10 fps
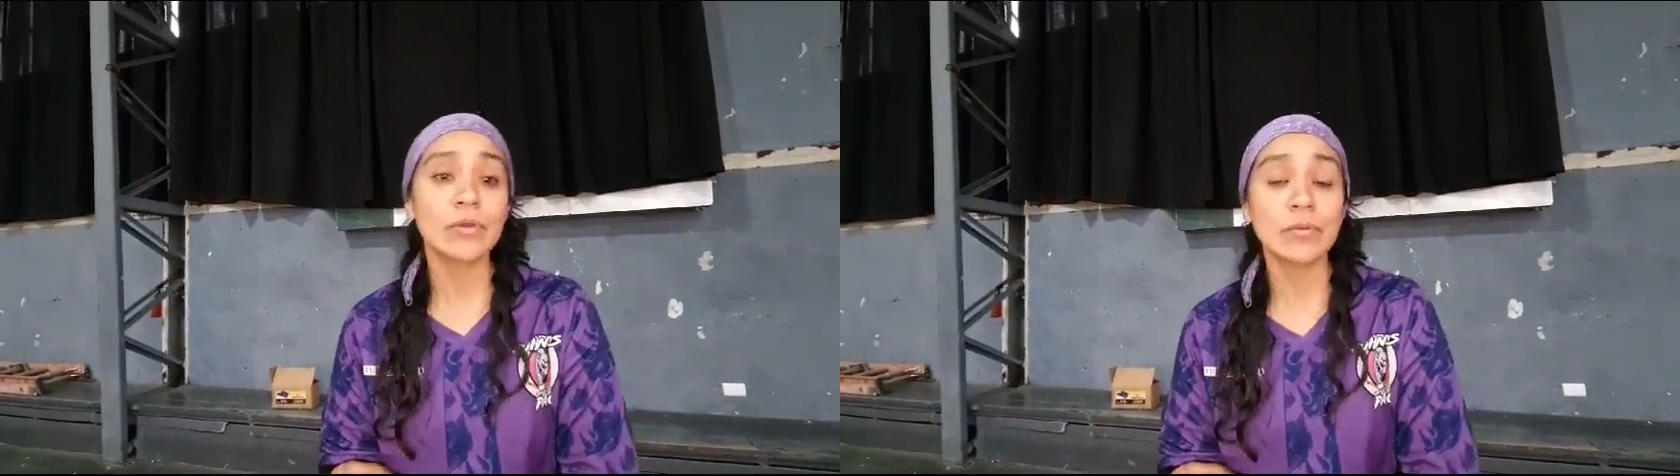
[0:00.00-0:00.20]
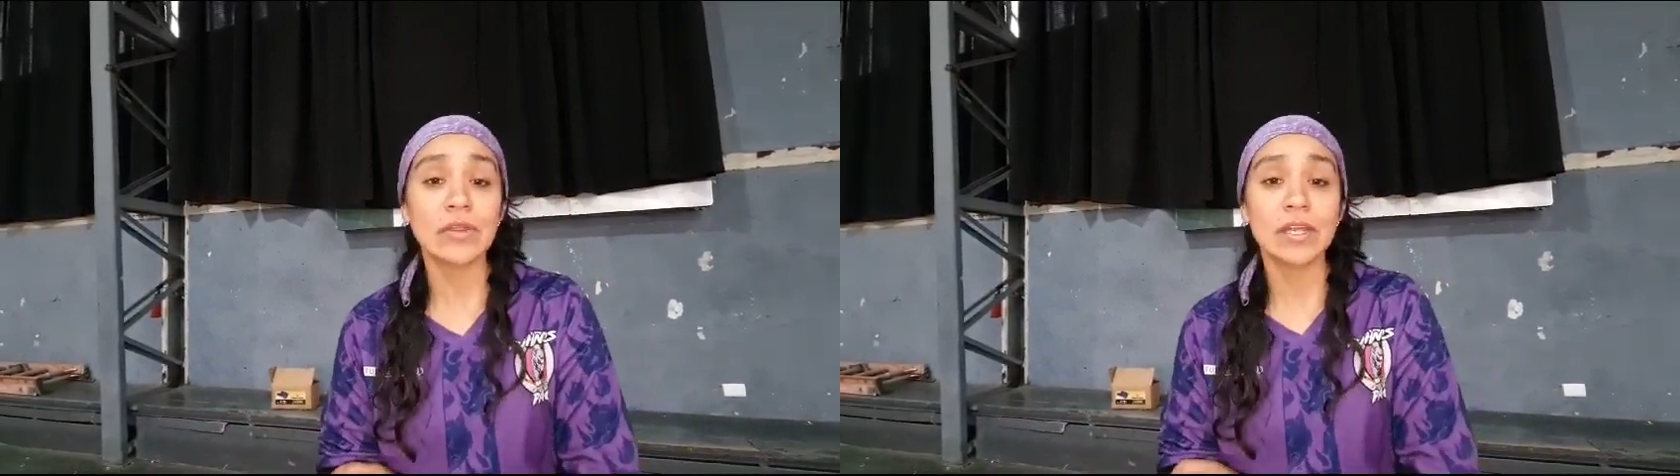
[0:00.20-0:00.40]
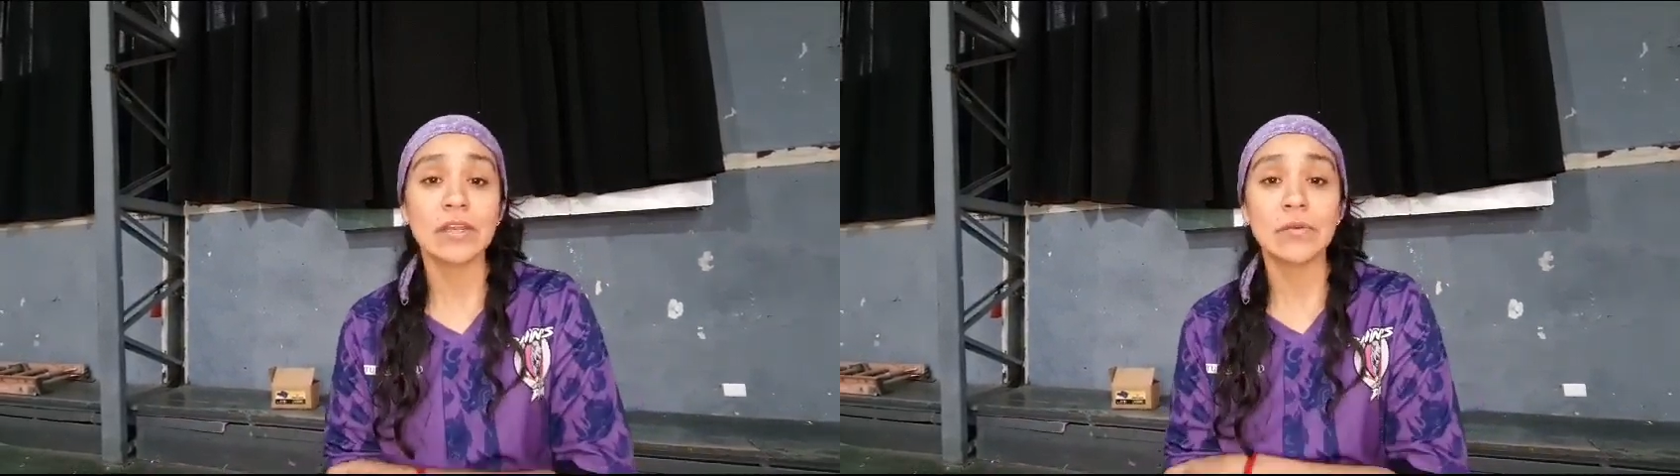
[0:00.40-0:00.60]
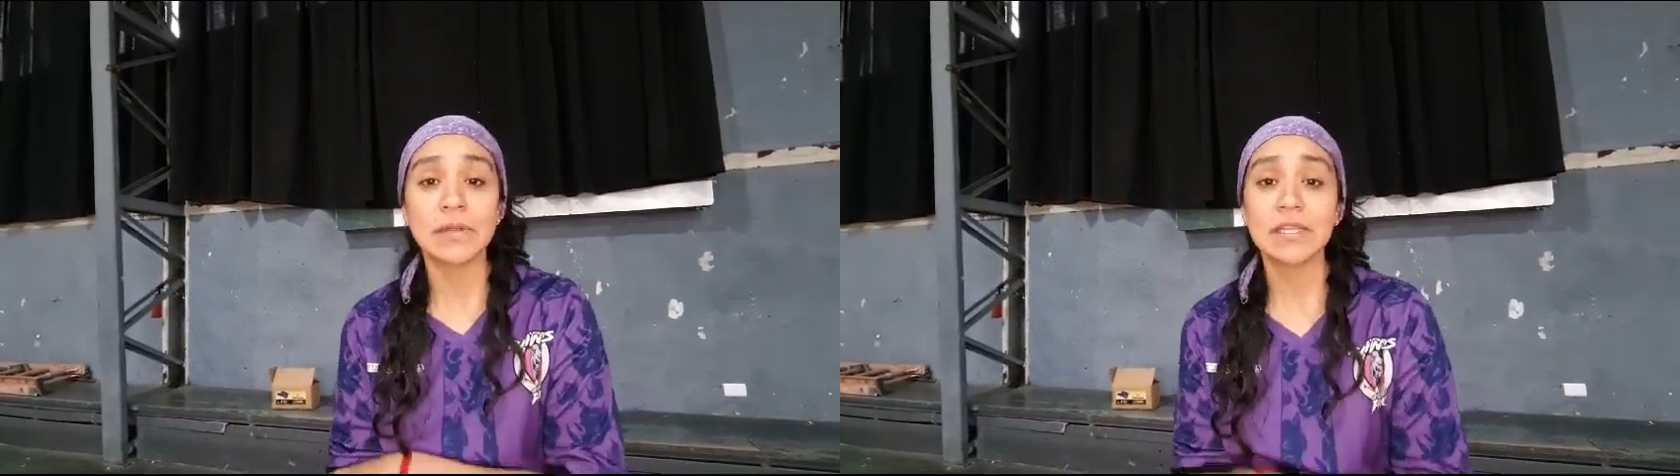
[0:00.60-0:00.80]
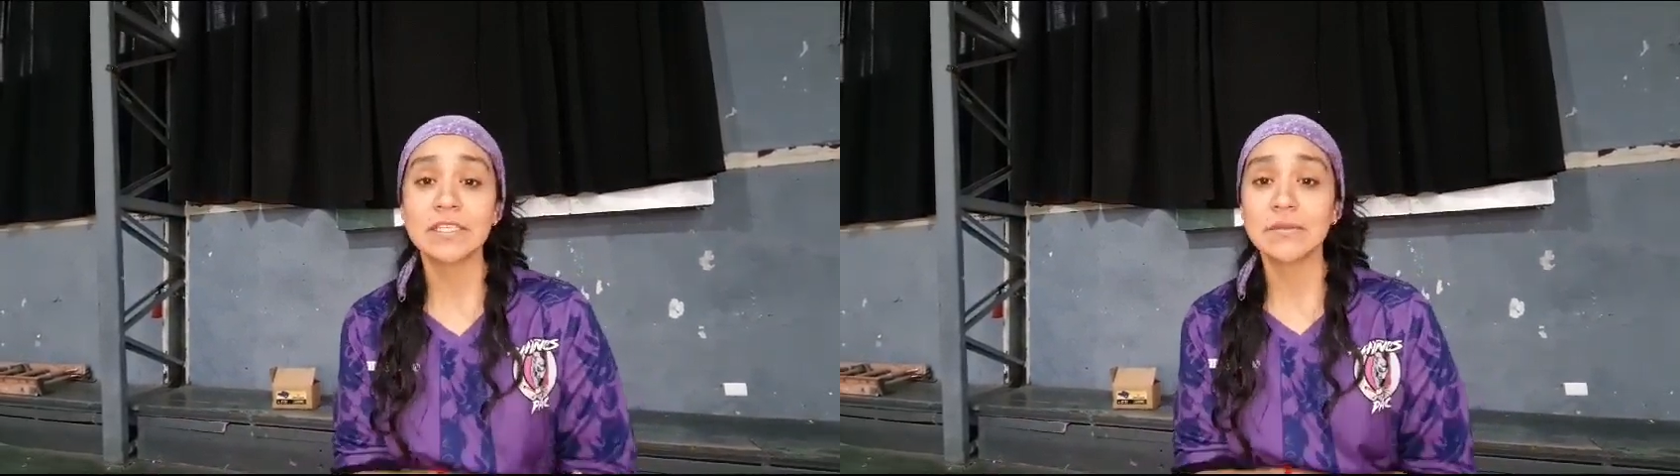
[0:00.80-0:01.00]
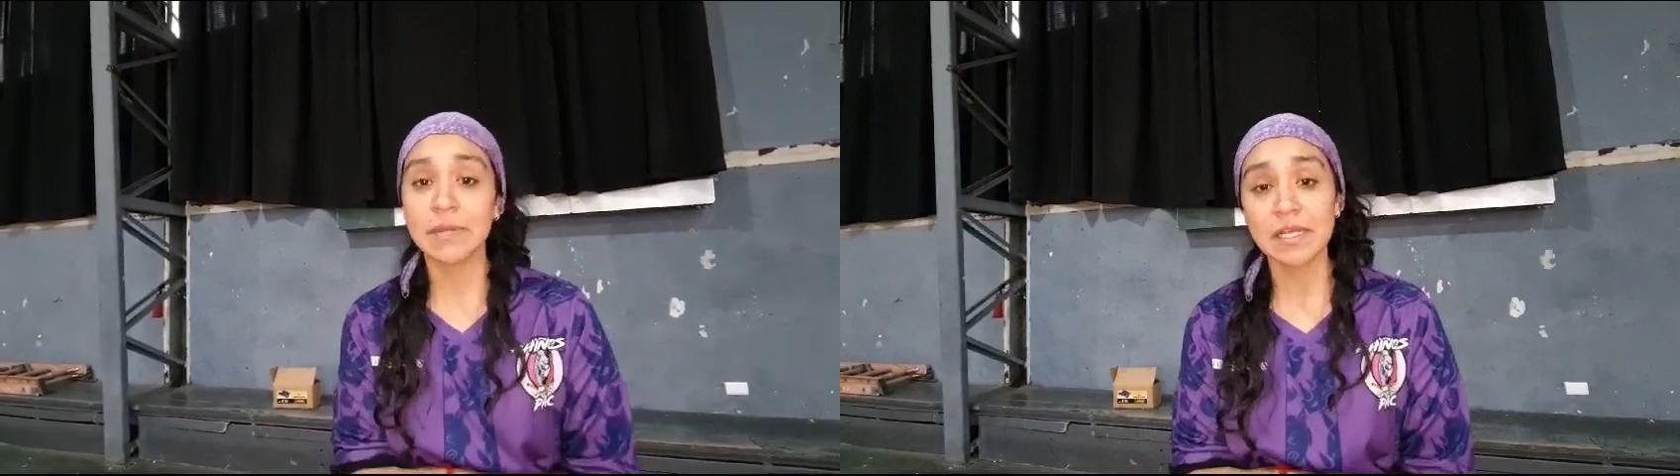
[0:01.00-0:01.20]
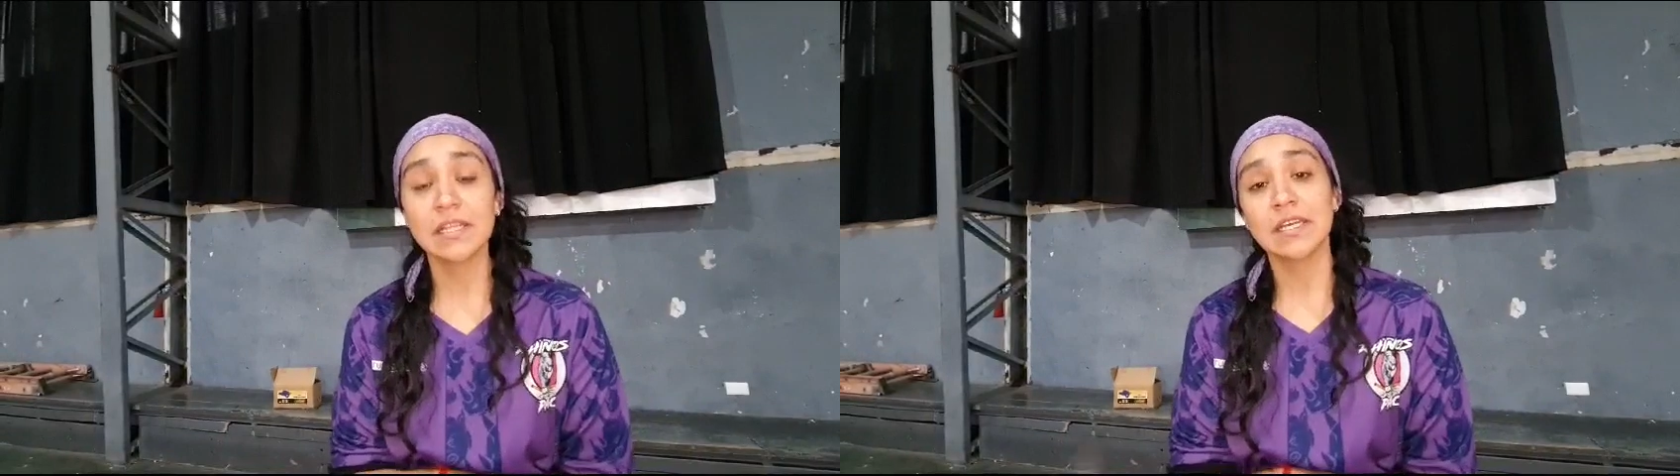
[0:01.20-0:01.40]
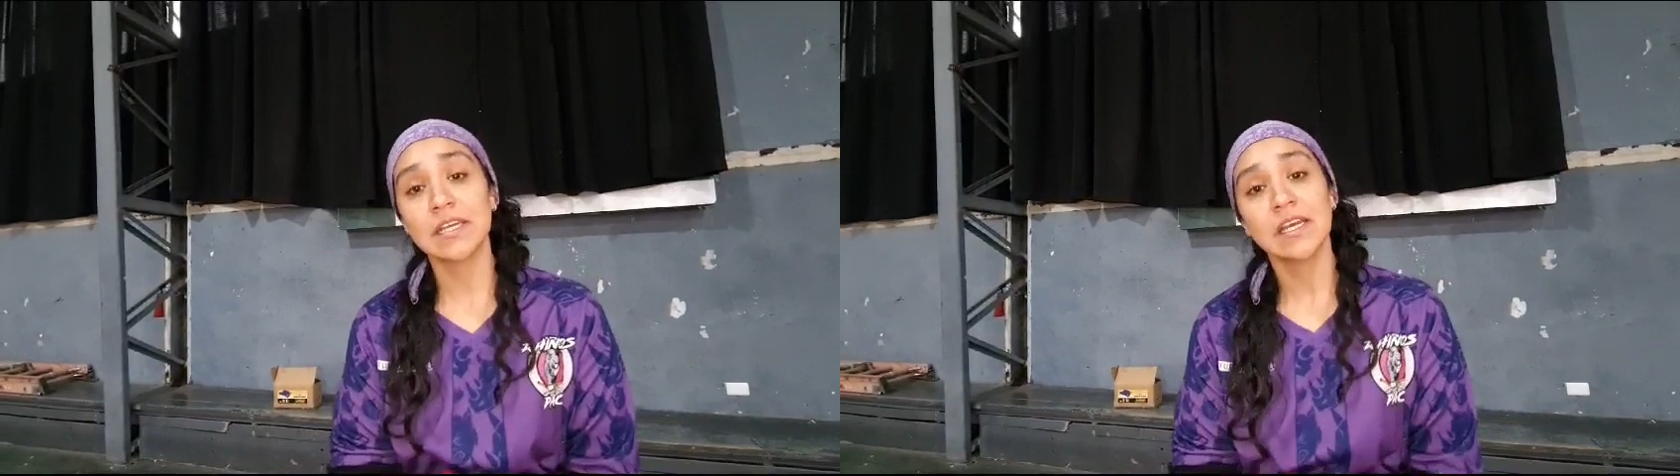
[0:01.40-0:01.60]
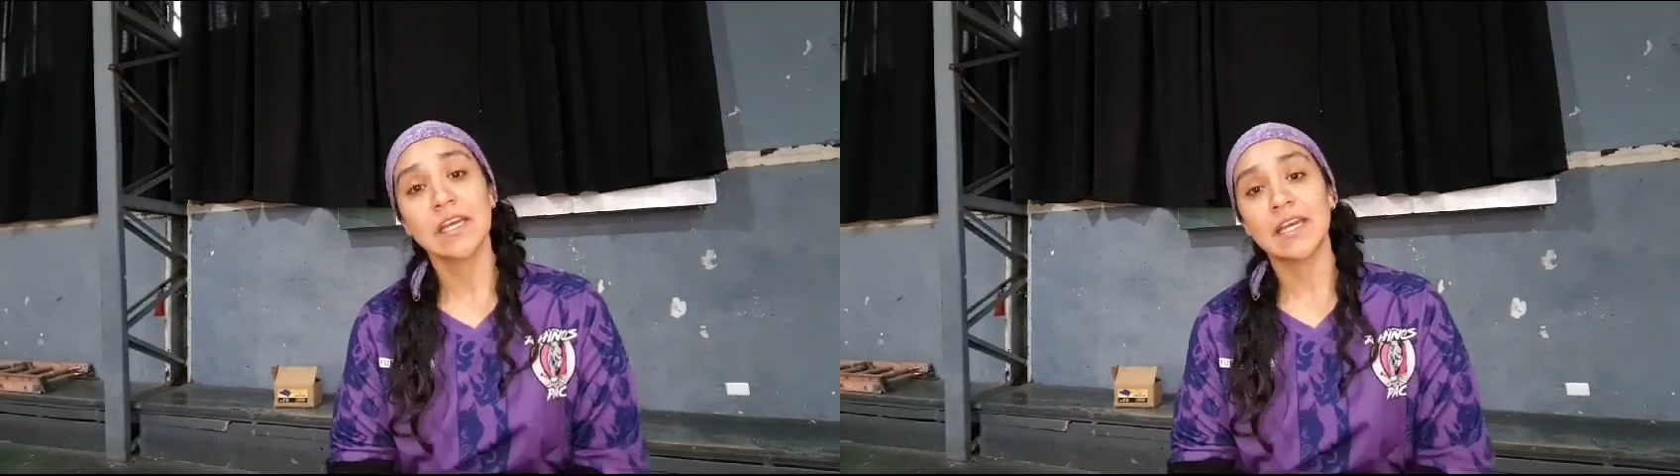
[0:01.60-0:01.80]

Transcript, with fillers: pudimos darle a los participantes,